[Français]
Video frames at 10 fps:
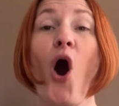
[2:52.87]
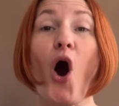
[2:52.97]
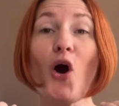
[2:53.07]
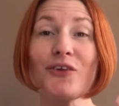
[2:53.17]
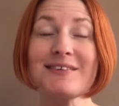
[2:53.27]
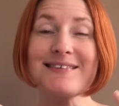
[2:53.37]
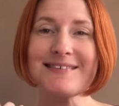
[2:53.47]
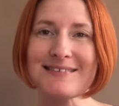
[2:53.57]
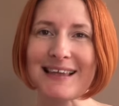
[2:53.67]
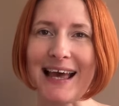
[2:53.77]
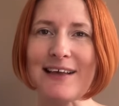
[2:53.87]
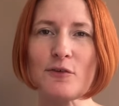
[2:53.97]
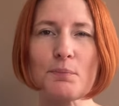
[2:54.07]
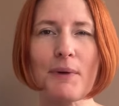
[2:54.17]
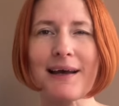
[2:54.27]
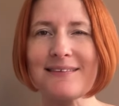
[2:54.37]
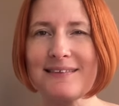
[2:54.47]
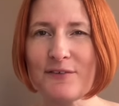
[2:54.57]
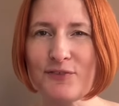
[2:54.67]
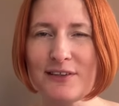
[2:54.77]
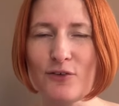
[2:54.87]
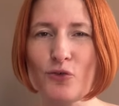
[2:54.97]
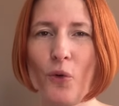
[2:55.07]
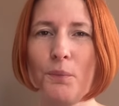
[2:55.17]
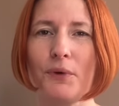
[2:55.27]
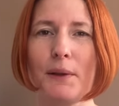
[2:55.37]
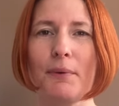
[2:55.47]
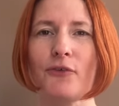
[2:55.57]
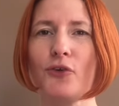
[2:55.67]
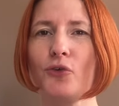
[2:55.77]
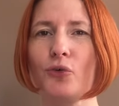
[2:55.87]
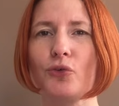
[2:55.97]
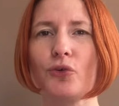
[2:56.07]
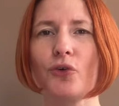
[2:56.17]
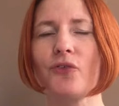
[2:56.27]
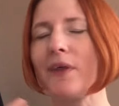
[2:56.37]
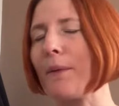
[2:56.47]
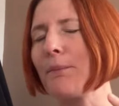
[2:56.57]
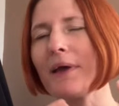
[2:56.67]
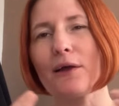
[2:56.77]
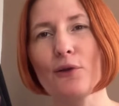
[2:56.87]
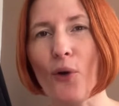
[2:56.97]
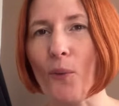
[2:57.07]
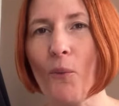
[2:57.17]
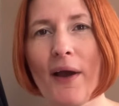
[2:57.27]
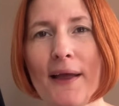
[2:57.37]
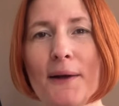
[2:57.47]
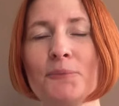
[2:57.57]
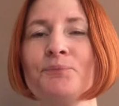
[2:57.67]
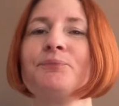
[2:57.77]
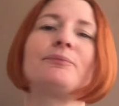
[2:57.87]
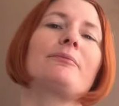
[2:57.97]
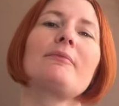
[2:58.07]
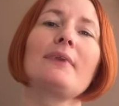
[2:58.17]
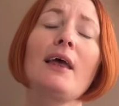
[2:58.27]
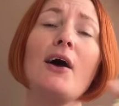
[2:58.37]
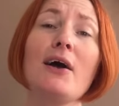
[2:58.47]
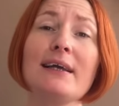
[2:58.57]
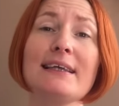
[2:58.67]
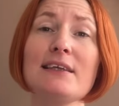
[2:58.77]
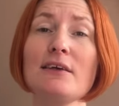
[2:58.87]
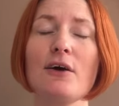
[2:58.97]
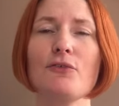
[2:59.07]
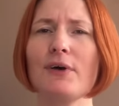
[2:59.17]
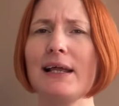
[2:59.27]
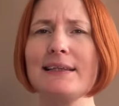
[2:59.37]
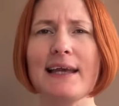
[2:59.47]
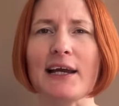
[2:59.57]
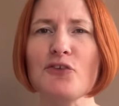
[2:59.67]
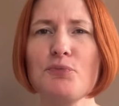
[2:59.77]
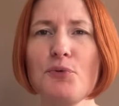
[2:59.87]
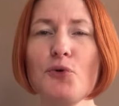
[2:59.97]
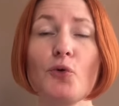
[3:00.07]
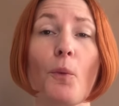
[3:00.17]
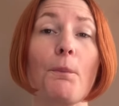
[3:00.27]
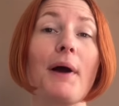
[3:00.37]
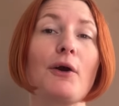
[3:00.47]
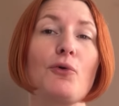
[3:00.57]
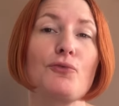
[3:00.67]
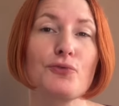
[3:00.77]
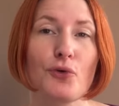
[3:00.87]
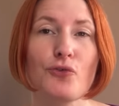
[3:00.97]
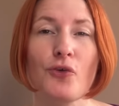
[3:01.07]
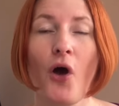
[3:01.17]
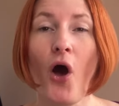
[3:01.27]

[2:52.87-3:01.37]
anti-stress par définition pour les personnes qui ont tendance à perdre leurs moyens, euh, qui euh, voilà n'y arrivent plus, qui n'ont pas confiance